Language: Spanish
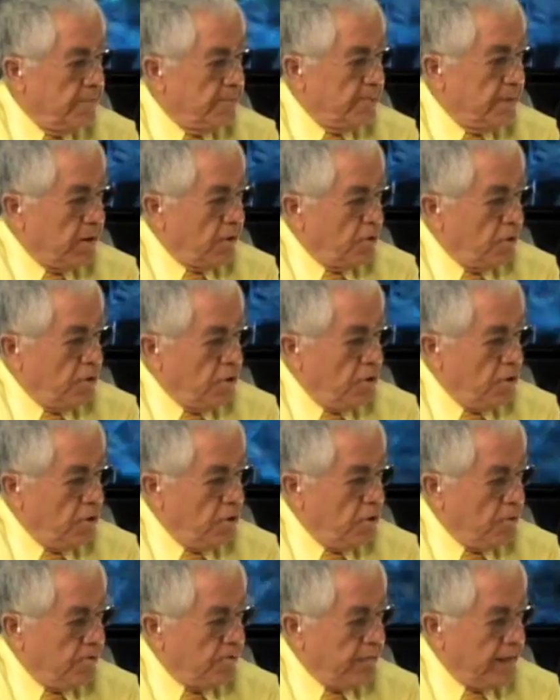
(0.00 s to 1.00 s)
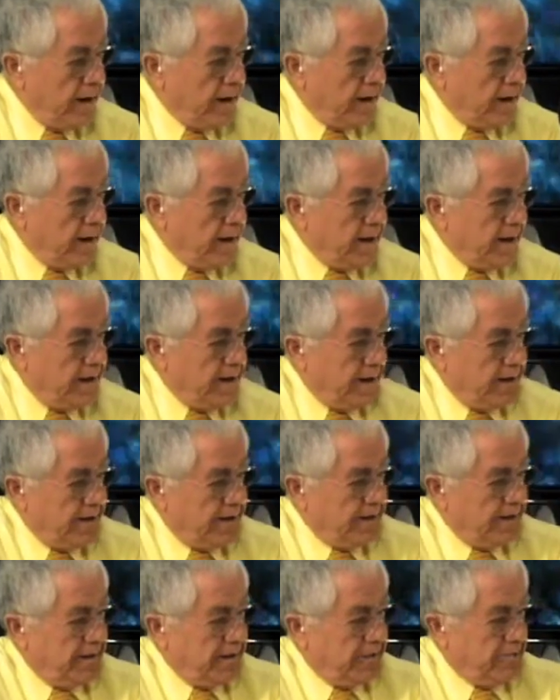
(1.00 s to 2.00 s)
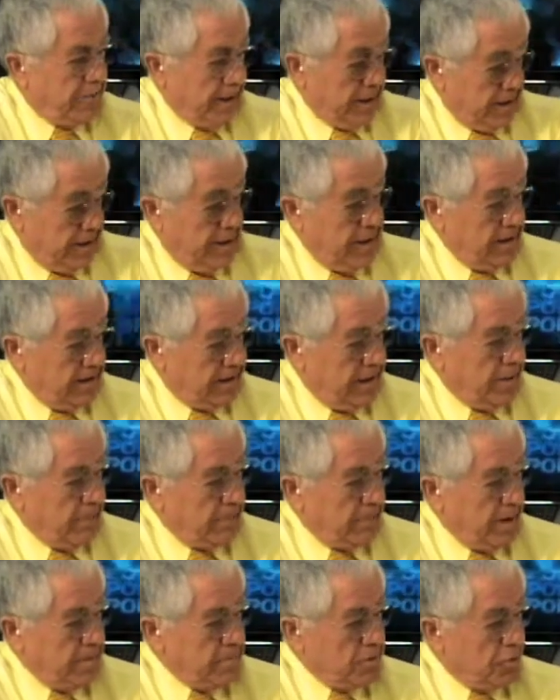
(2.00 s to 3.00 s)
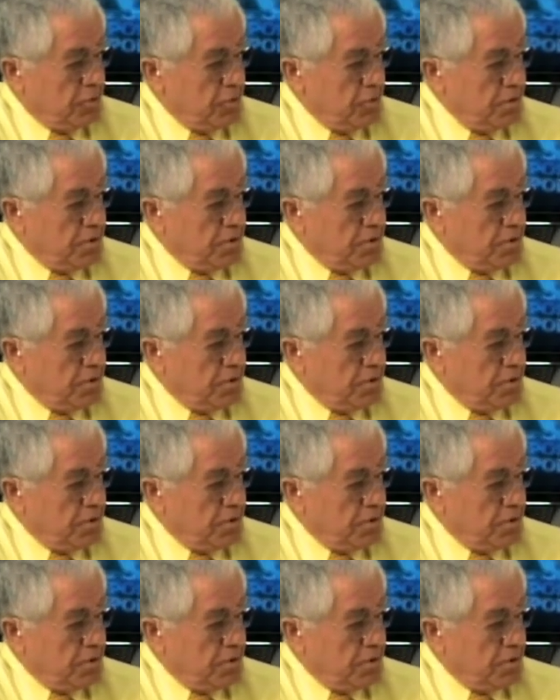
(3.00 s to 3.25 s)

pero no para, ganar el Gran Premio,